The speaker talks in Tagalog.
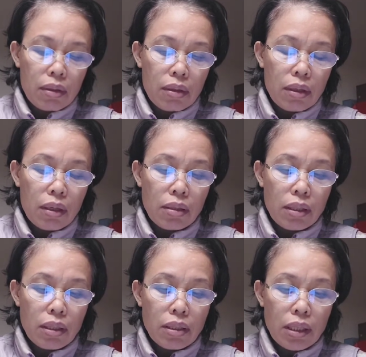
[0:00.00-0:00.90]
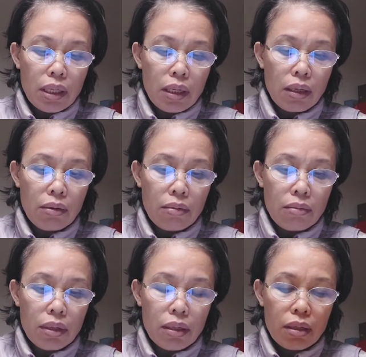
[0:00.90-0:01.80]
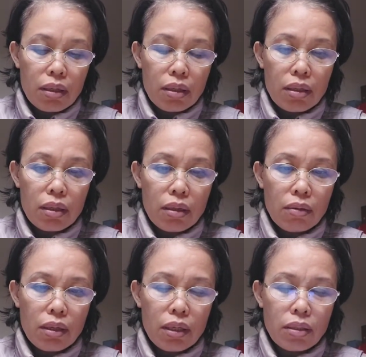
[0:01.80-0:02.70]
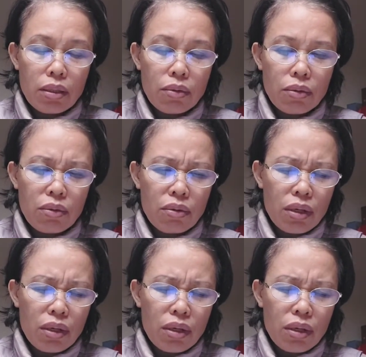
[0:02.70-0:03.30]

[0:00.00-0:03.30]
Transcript: Kaya sinend sa akin yung mga, yung galing sa doktor na